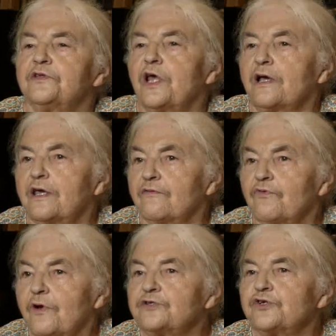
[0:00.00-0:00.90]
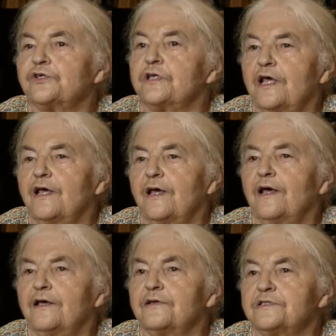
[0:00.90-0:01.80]
takie
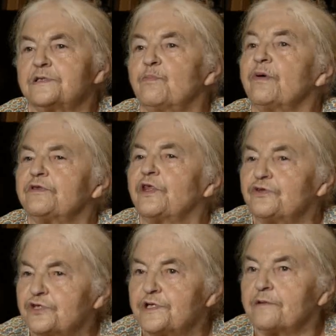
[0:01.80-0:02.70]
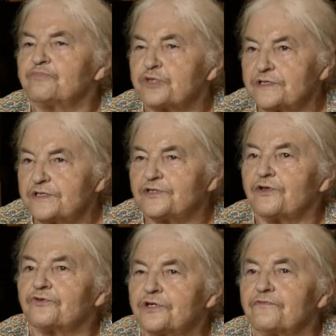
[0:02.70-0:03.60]
właśnie sympatyczne przez
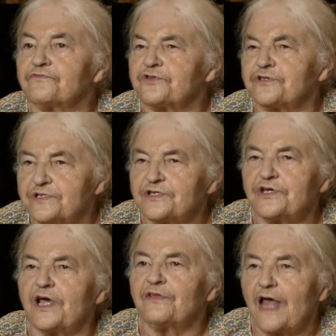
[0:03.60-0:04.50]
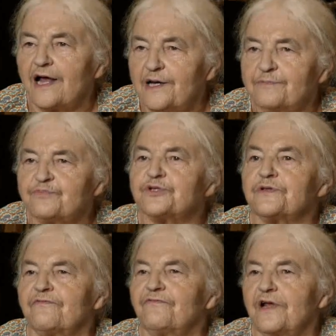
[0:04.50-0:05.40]
to, że wszyscy siadali przy
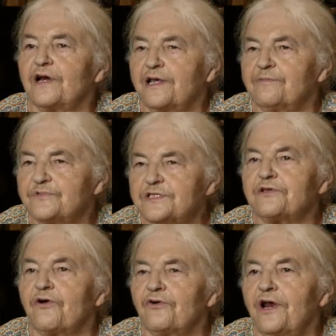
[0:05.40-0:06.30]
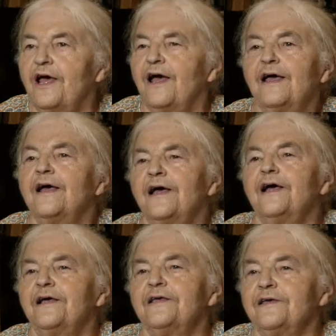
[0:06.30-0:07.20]
tym wielkim stole
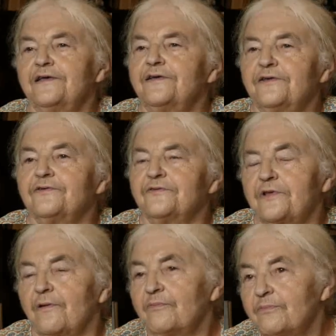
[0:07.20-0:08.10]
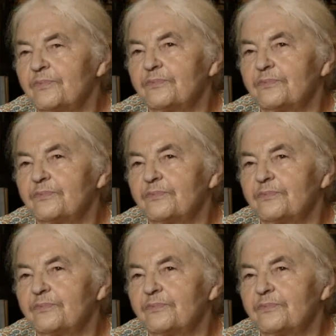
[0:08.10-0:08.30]
i tam,